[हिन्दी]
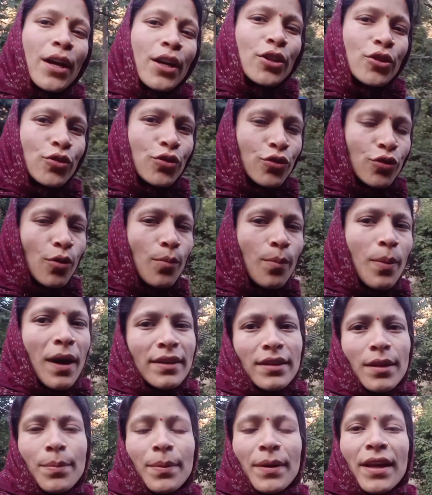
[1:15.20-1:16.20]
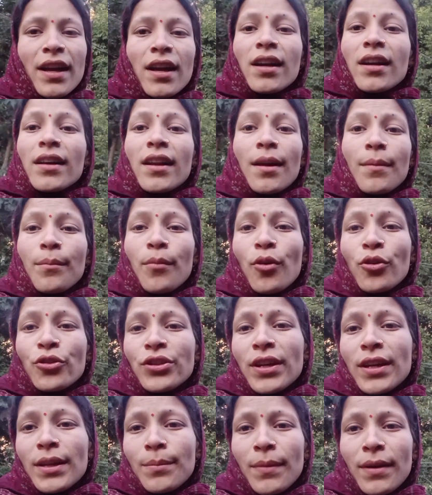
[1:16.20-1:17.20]
तो इनको बांधना पड़ेगा अगर हम बहुत
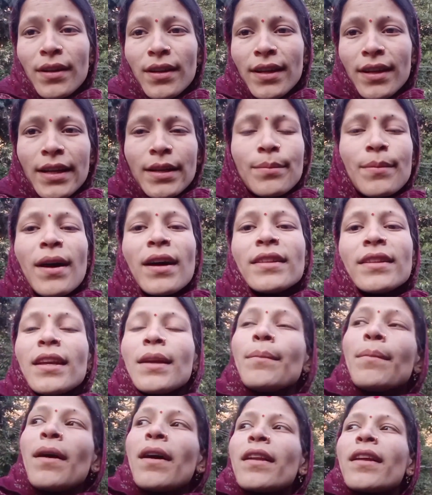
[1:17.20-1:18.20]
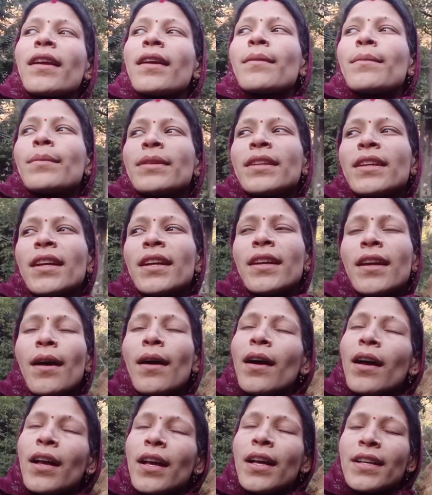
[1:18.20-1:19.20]
देर में लेट में आते हैं बारह एक बजे
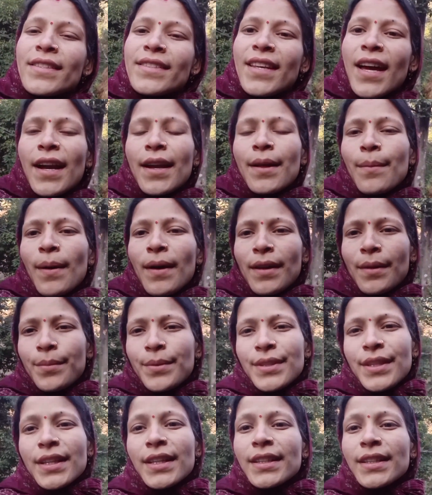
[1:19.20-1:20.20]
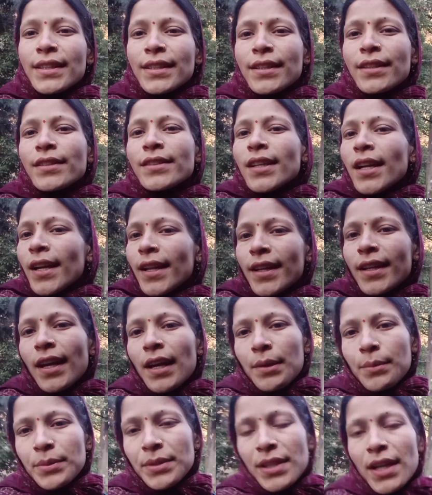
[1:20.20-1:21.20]
या साढ़े बारह बजे किसी दिन साढ़े
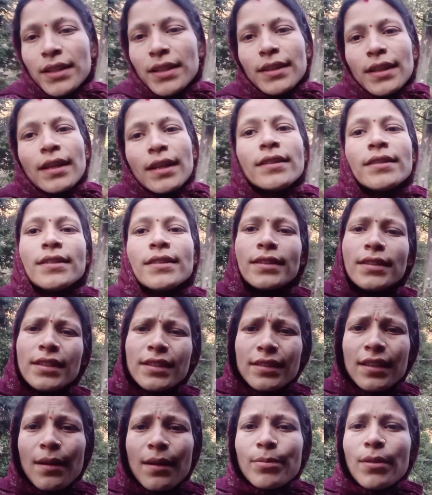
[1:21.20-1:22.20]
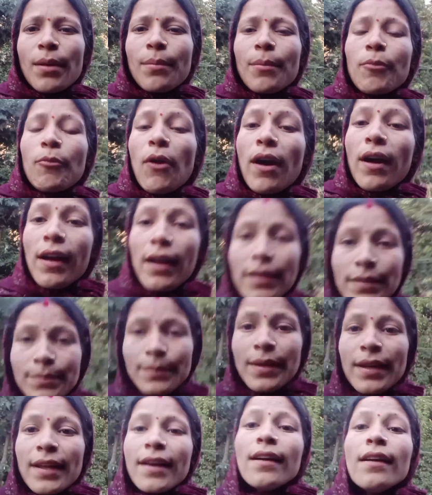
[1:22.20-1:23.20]
ग्यारह बजे आते हैं जिस हिसाब से हमें वहाँ घास
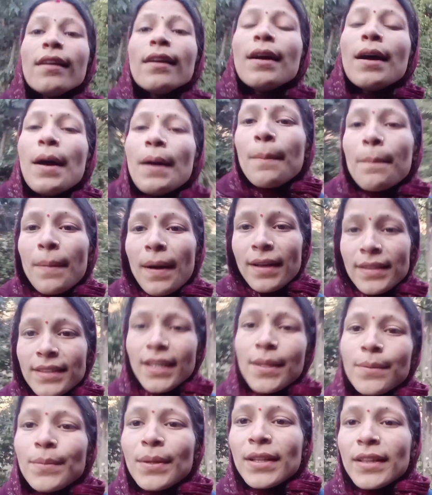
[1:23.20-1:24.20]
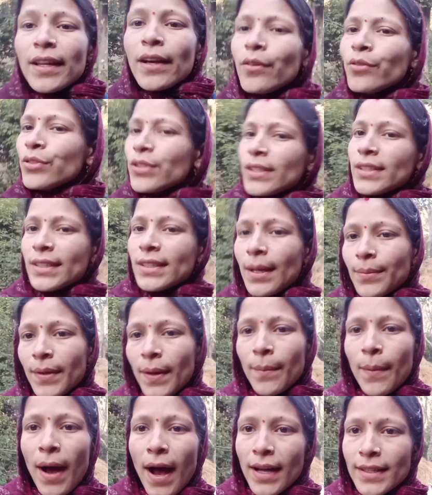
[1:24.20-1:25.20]
मिलेगा बांस घास मिलता है उसी हिसाब से
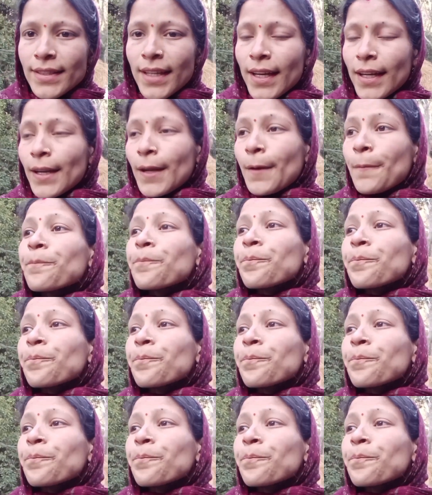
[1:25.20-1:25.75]
हम आ जाएंगे